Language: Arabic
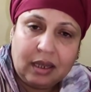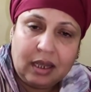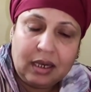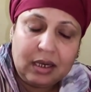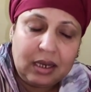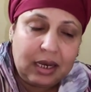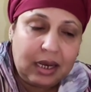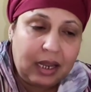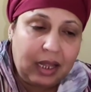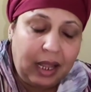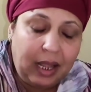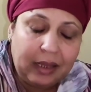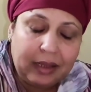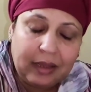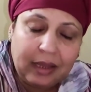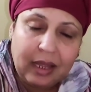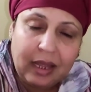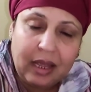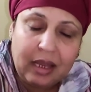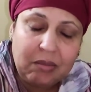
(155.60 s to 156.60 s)
انا لحد
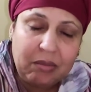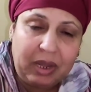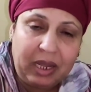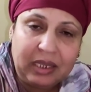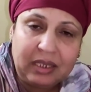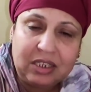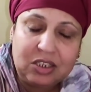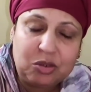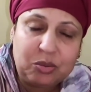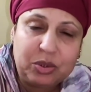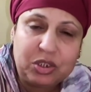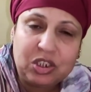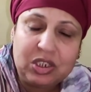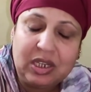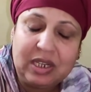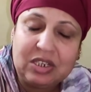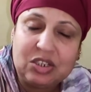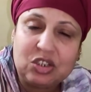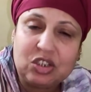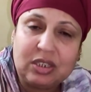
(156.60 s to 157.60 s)
الان ما عنديش باش
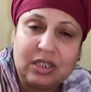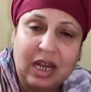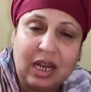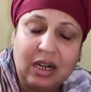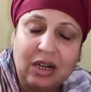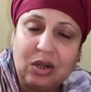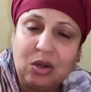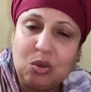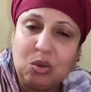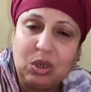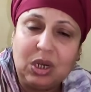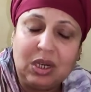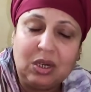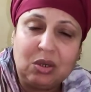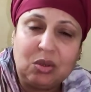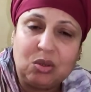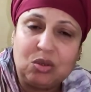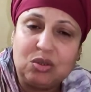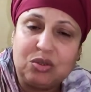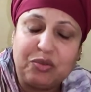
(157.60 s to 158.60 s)
نعيش الدار الاولى اللي
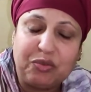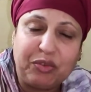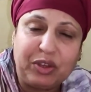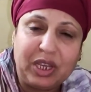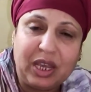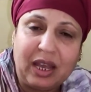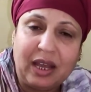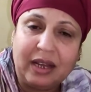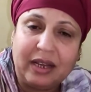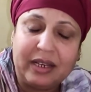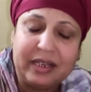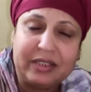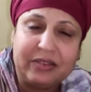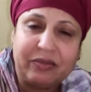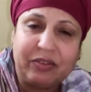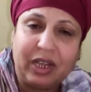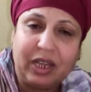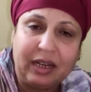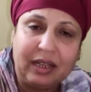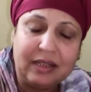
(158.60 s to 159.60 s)
كنت فيها كليت
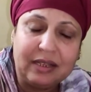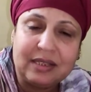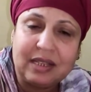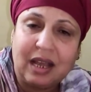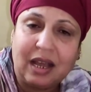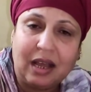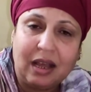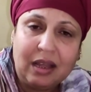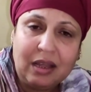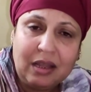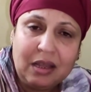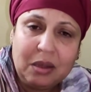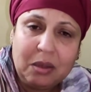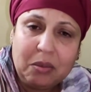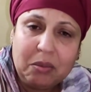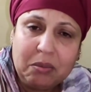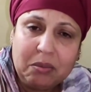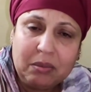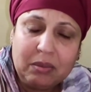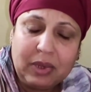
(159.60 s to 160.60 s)
فيها العصا
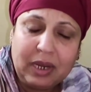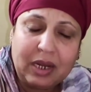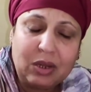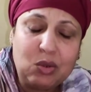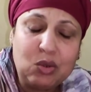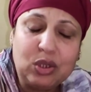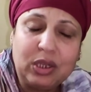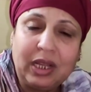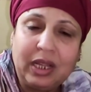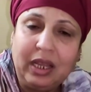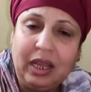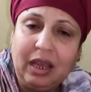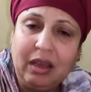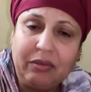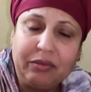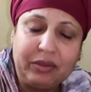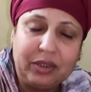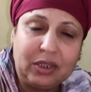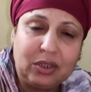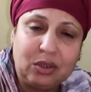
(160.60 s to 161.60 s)
راه كنت لي
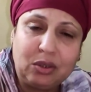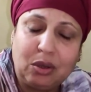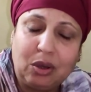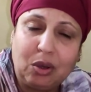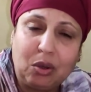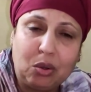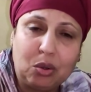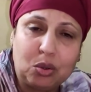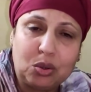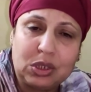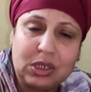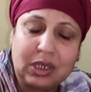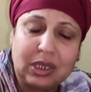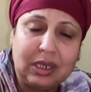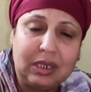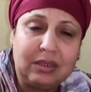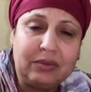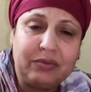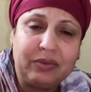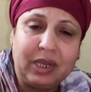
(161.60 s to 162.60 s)
حفيدي واخوتي
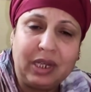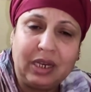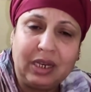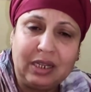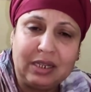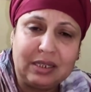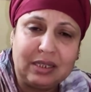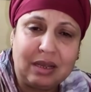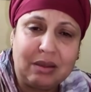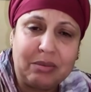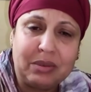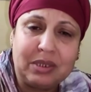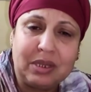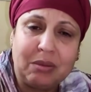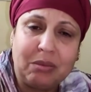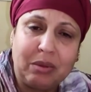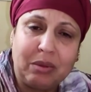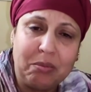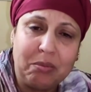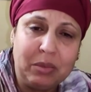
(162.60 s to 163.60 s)
كليت فيها العصا
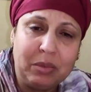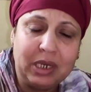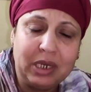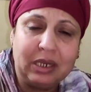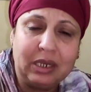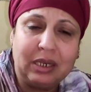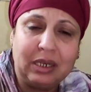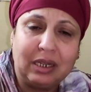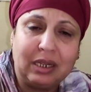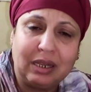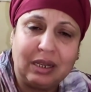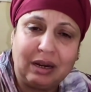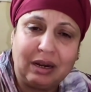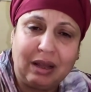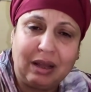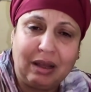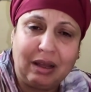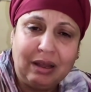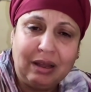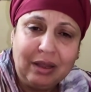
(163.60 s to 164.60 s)
بسبب مالي
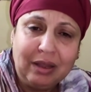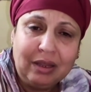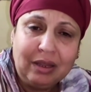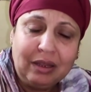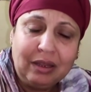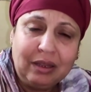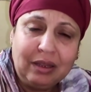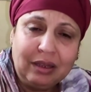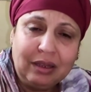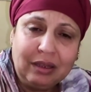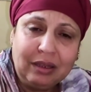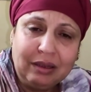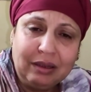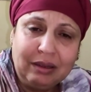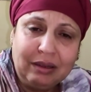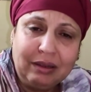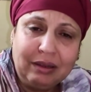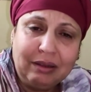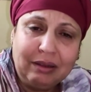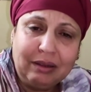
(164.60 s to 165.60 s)
الكرا
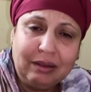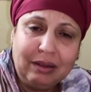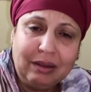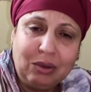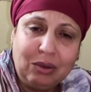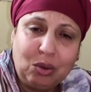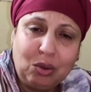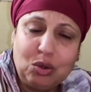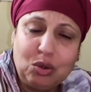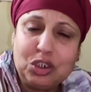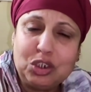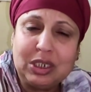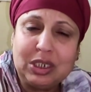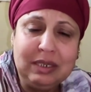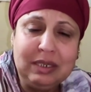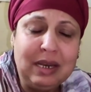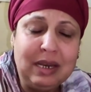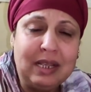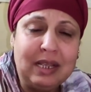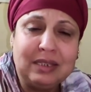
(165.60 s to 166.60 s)
كلشي
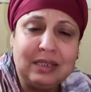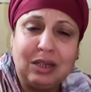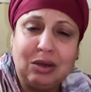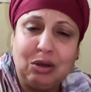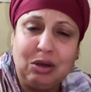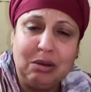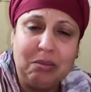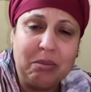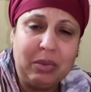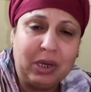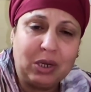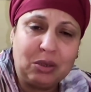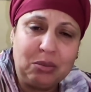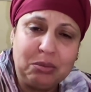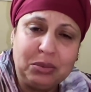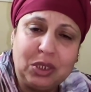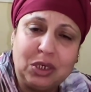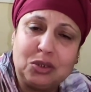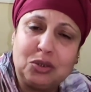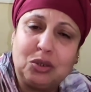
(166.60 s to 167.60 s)
الناس قالوا لما
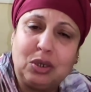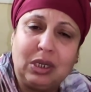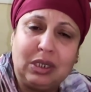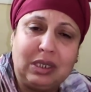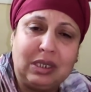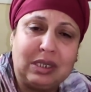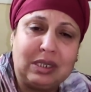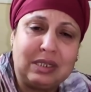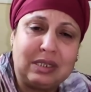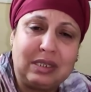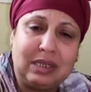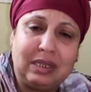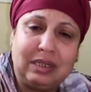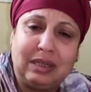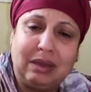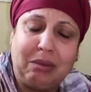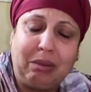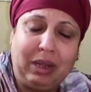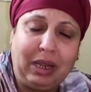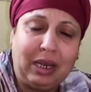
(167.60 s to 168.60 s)
مالكم درتوا لهاديك
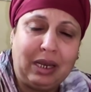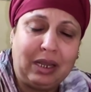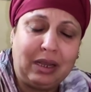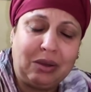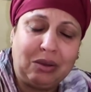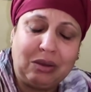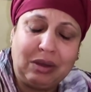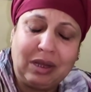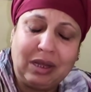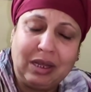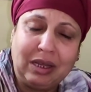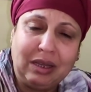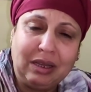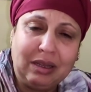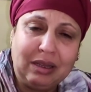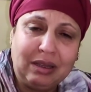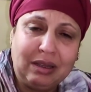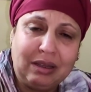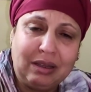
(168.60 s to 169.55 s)
السيده بحال هكاك